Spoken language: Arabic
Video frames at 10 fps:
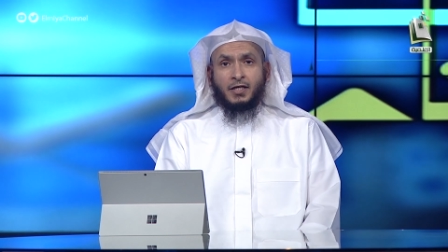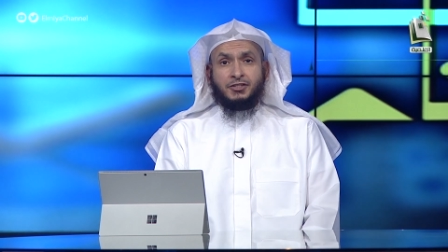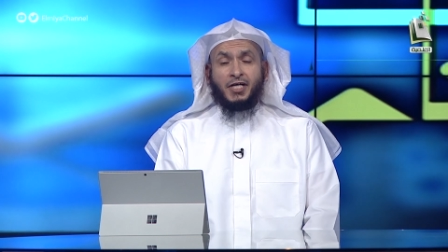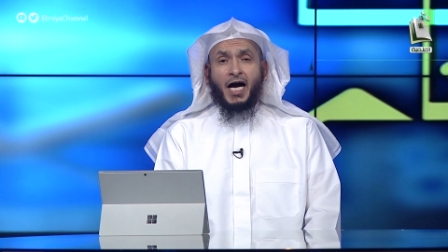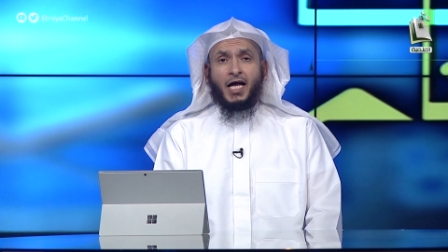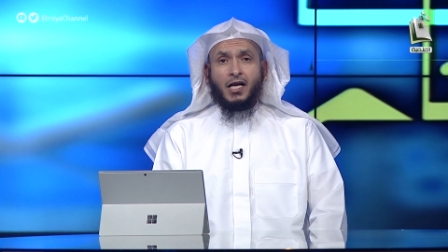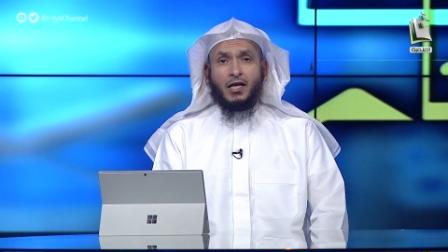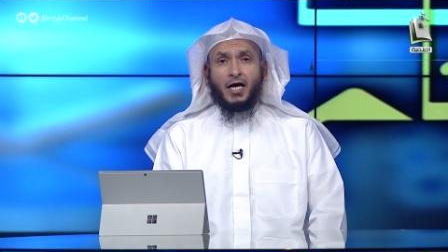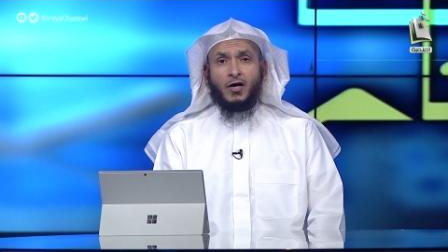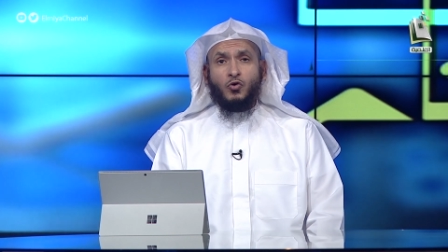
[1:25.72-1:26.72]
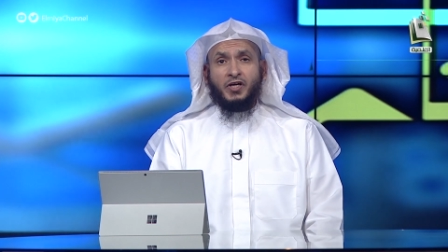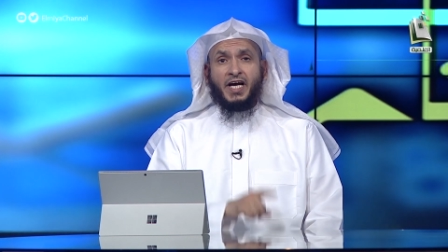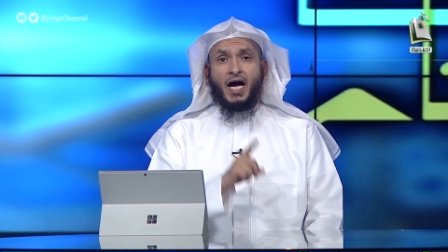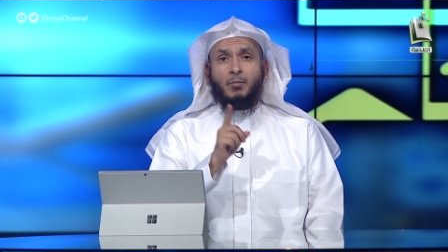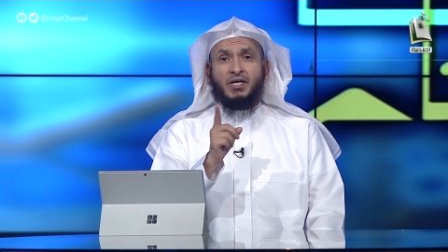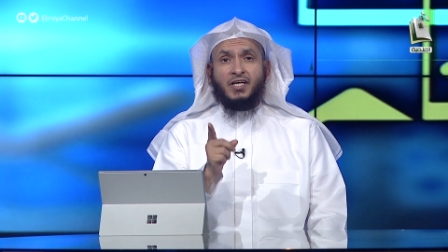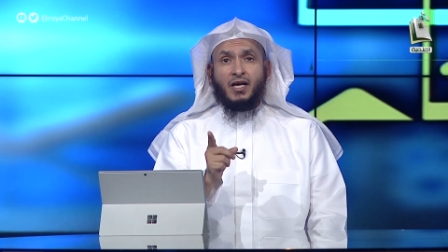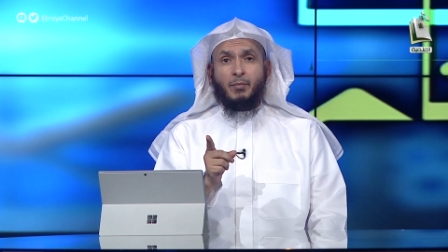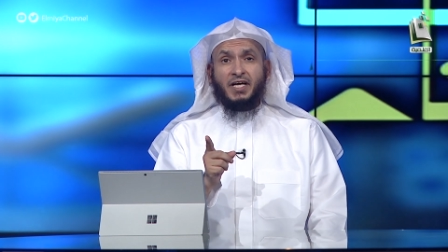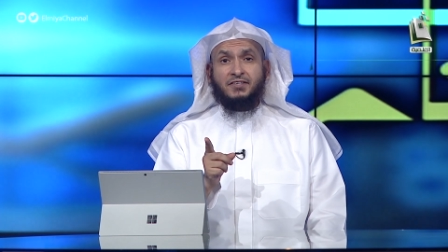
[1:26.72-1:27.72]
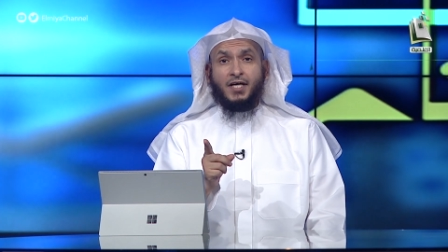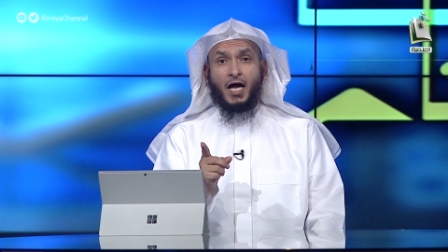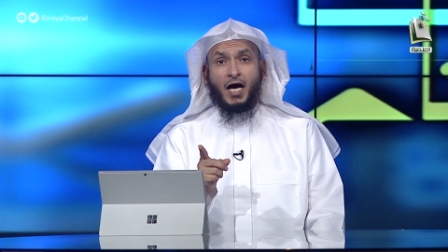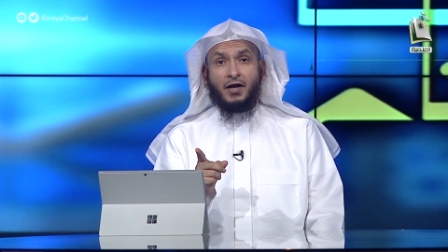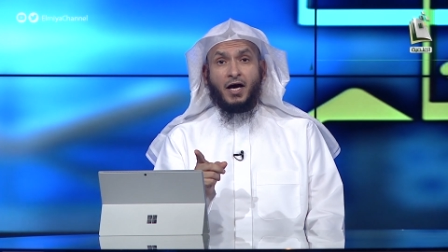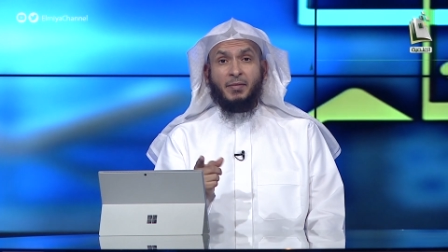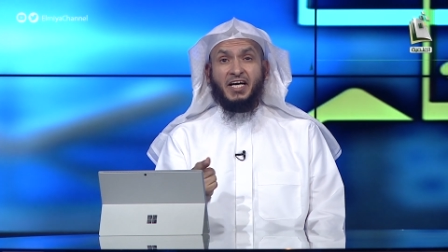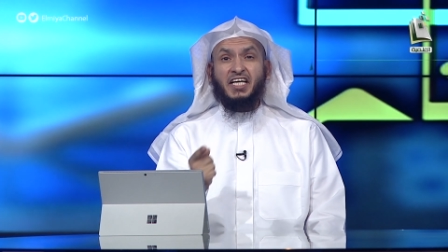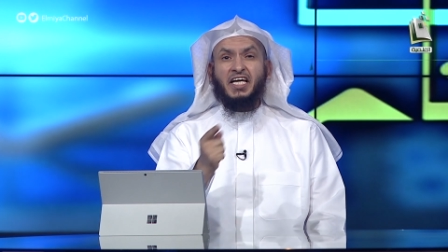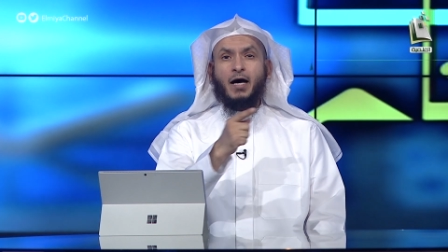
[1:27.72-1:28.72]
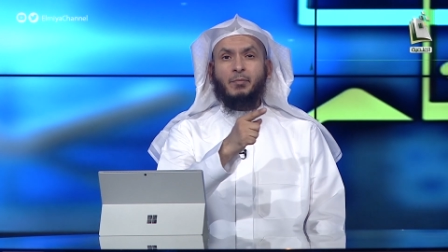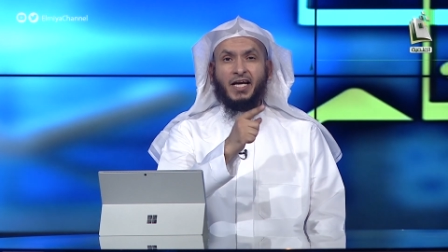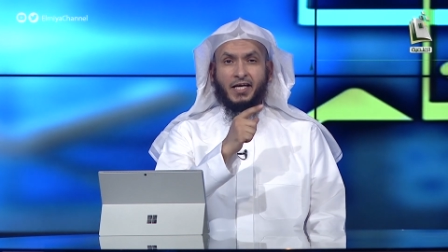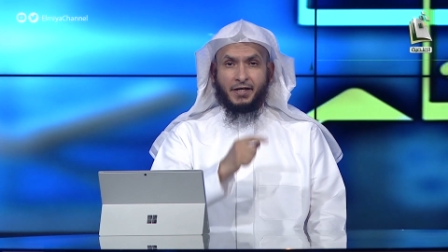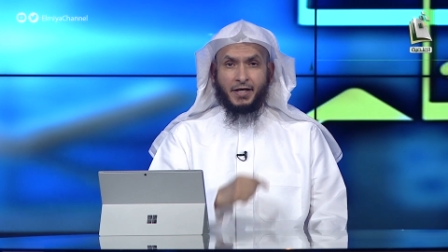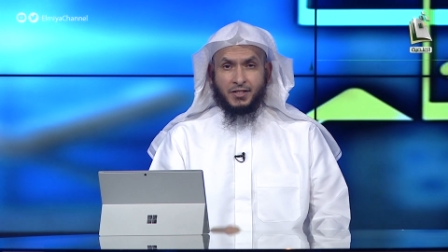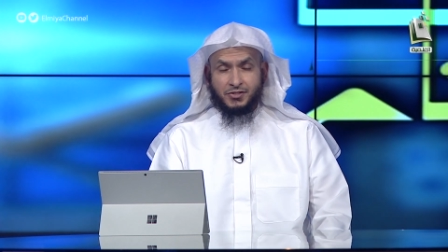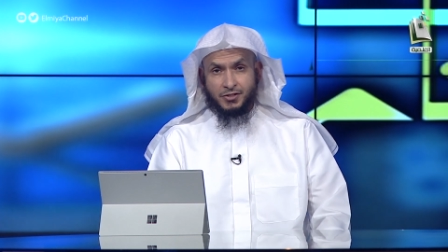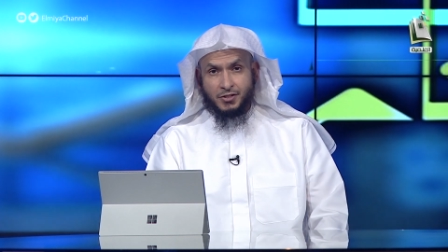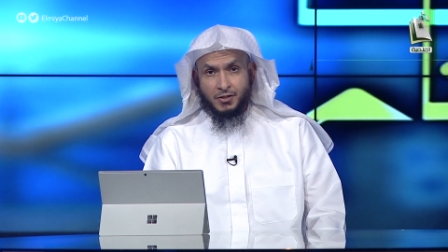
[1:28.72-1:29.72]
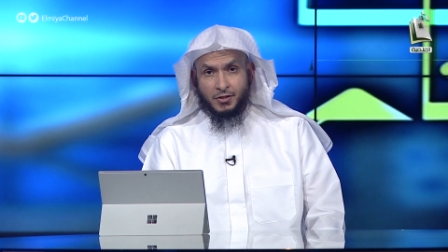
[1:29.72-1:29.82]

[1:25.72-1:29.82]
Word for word: جعل الله الكعبه البيت الحرام قياما للناس